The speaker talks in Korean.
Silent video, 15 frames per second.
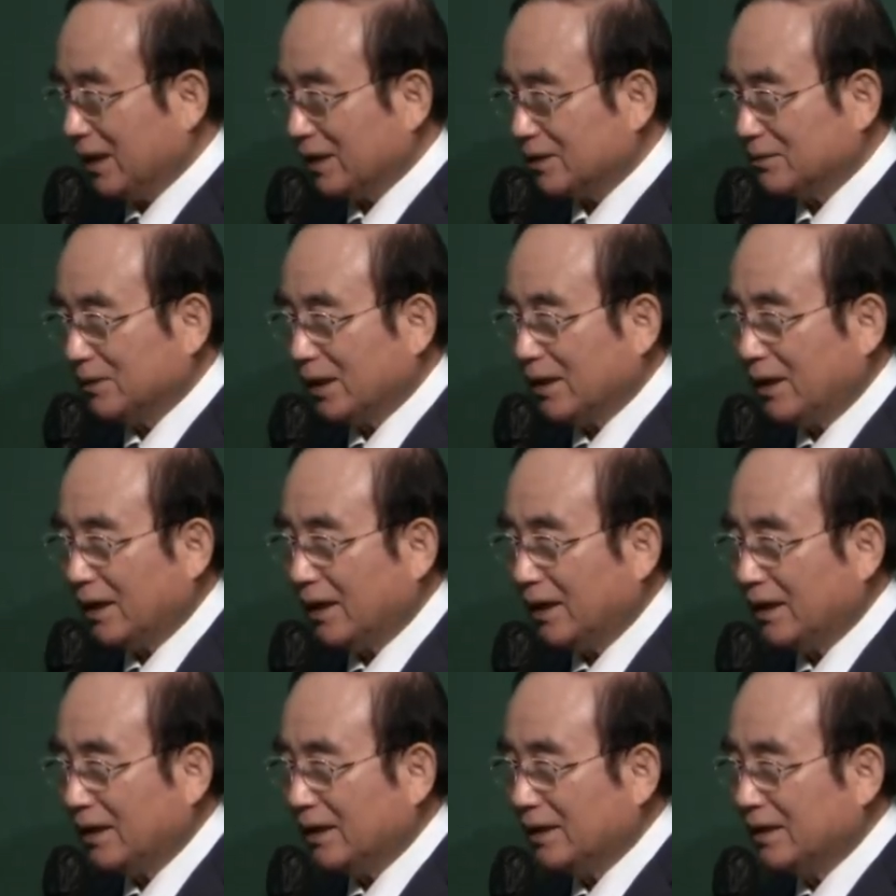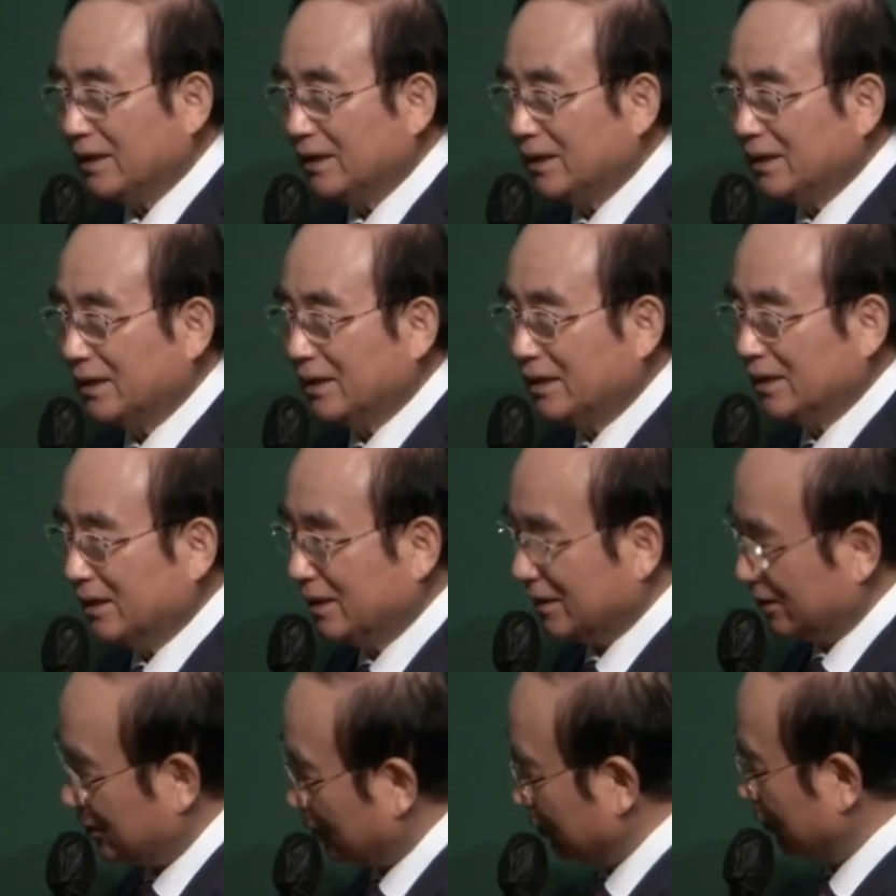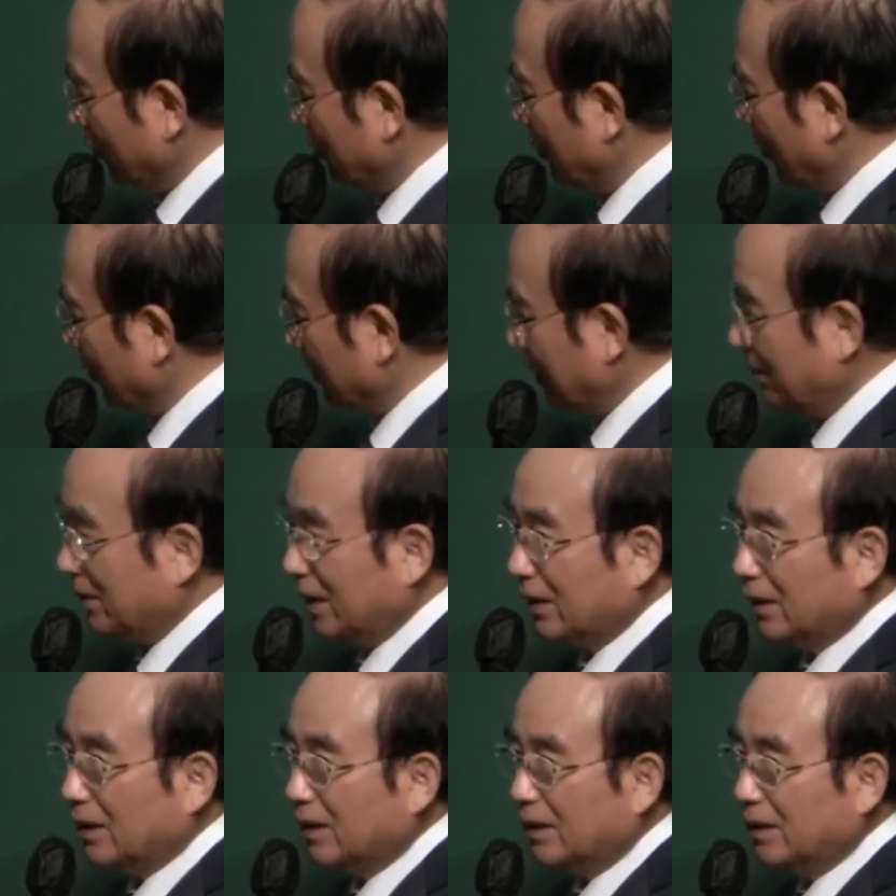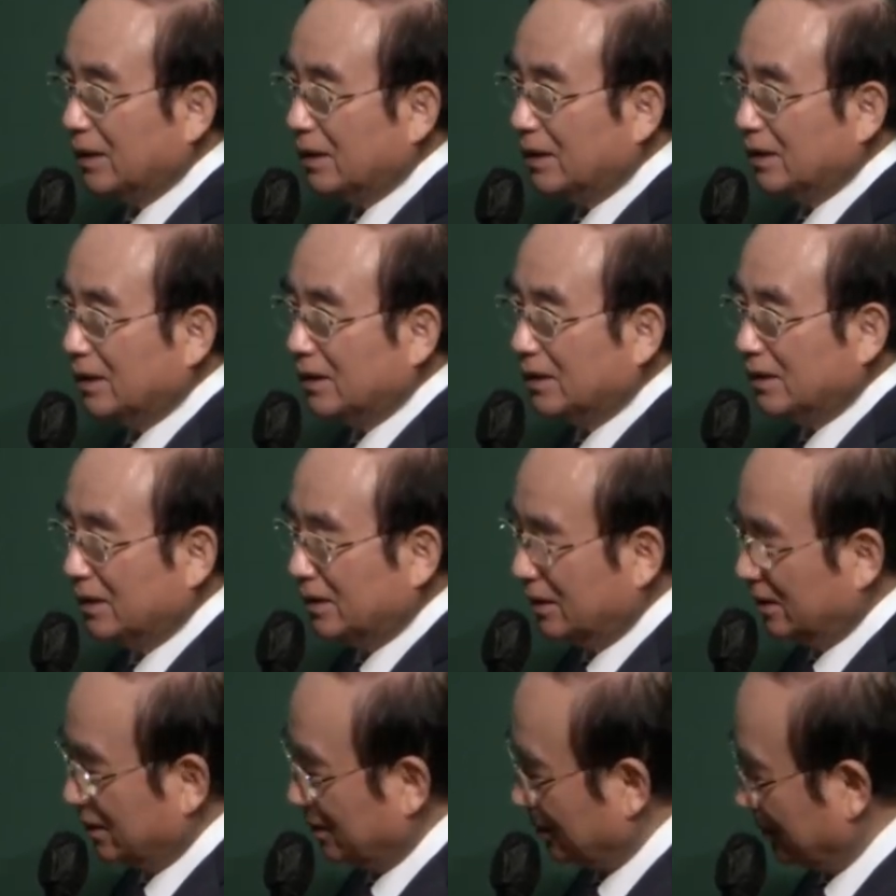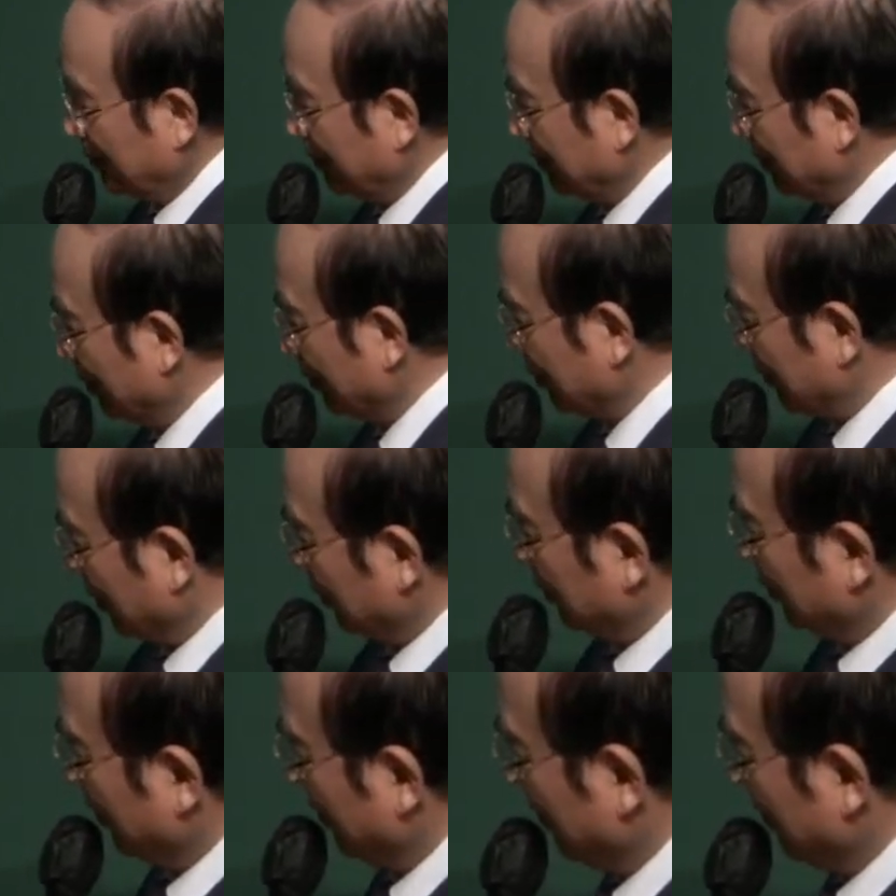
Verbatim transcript: 아십니까? 이 성도는 모른단 말이야. 어, 성도들이